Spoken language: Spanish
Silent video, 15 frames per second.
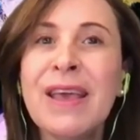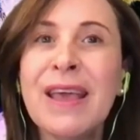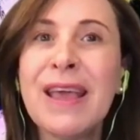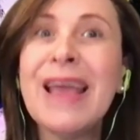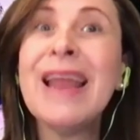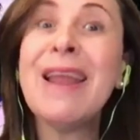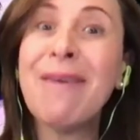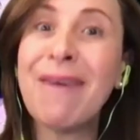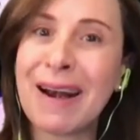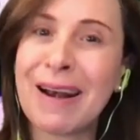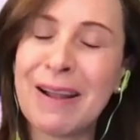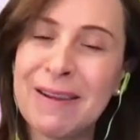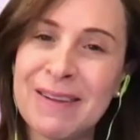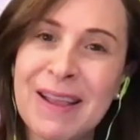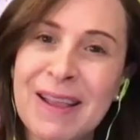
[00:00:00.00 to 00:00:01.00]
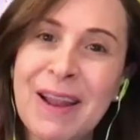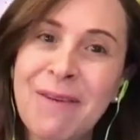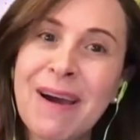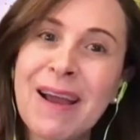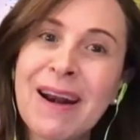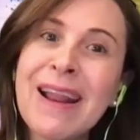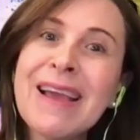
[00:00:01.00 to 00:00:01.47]
elevarla,
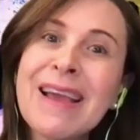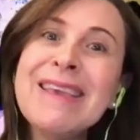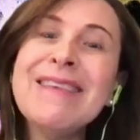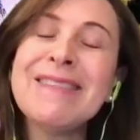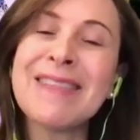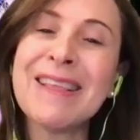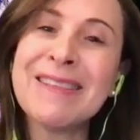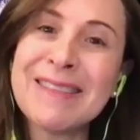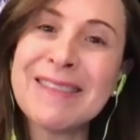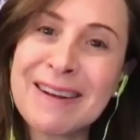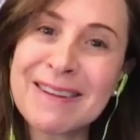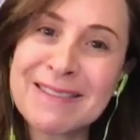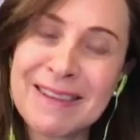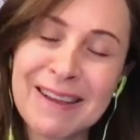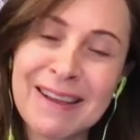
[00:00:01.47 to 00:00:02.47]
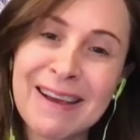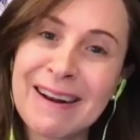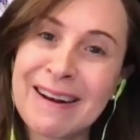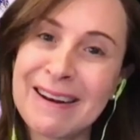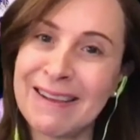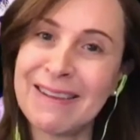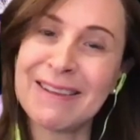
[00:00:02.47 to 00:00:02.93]
elevarla e intentar
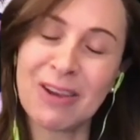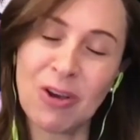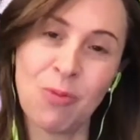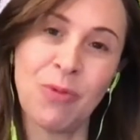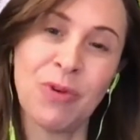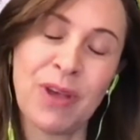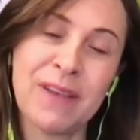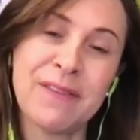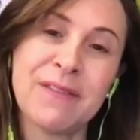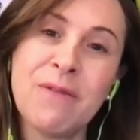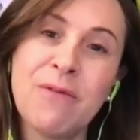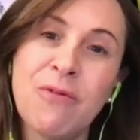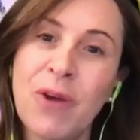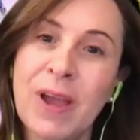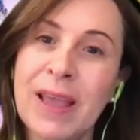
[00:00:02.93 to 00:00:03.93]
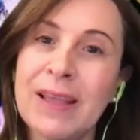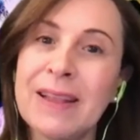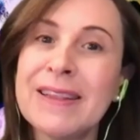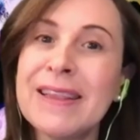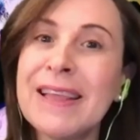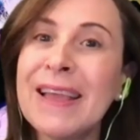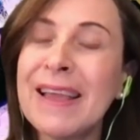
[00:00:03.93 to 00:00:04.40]
sacarla, como así fue,
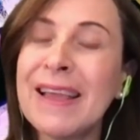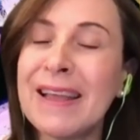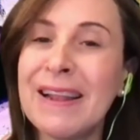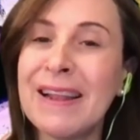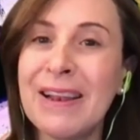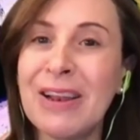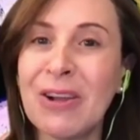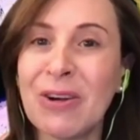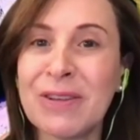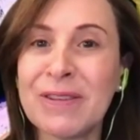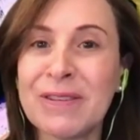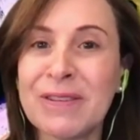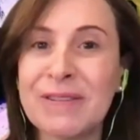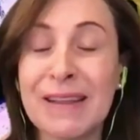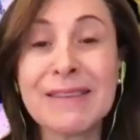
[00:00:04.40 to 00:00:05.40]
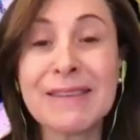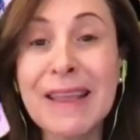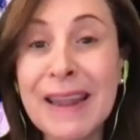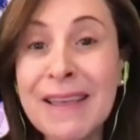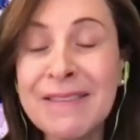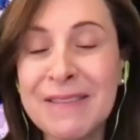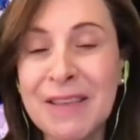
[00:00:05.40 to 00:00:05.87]
de las
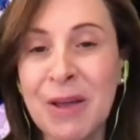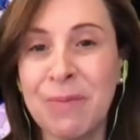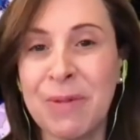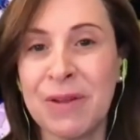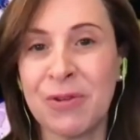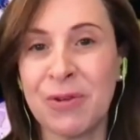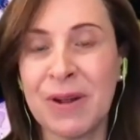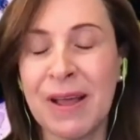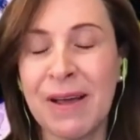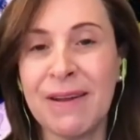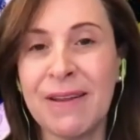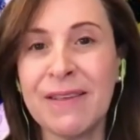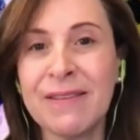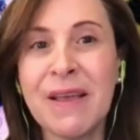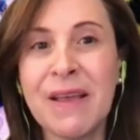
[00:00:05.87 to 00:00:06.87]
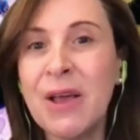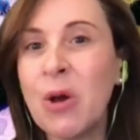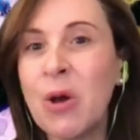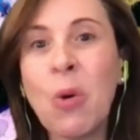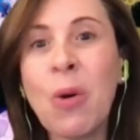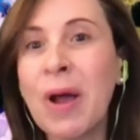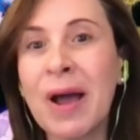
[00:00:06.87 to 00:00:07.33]
creencias personales,
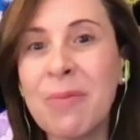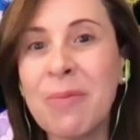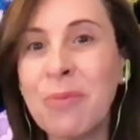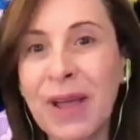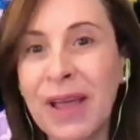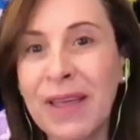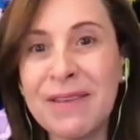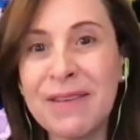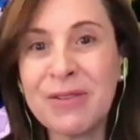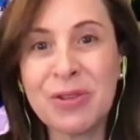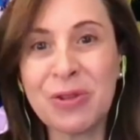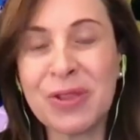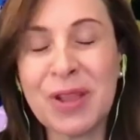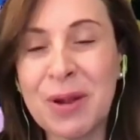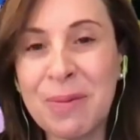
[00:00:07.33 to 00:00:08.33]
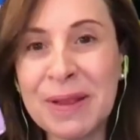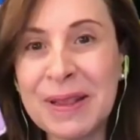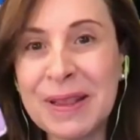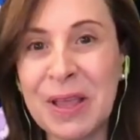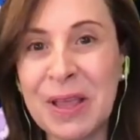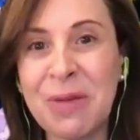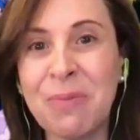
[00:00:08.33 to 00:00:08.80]
un campo que ahí es
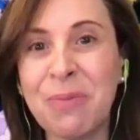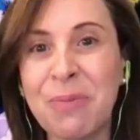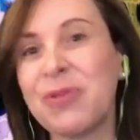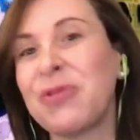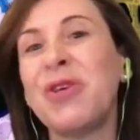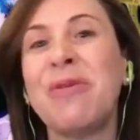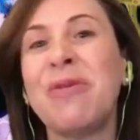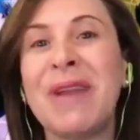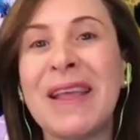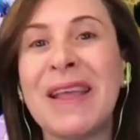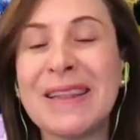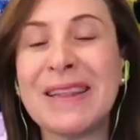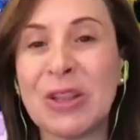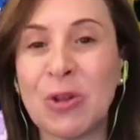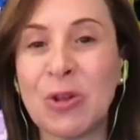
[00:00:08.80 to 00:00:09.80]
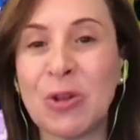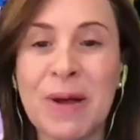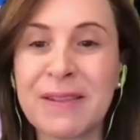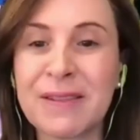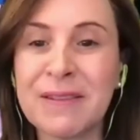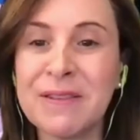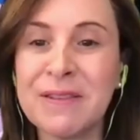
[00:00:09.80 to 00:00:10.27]
totalmente imposible de
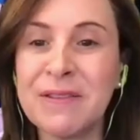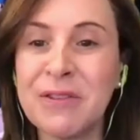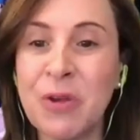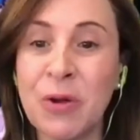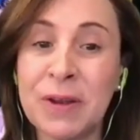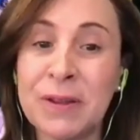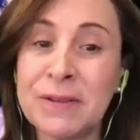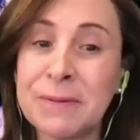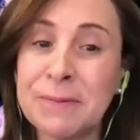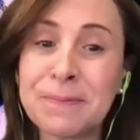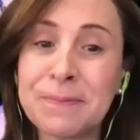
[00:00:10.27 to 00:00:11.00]
tomar decisiones.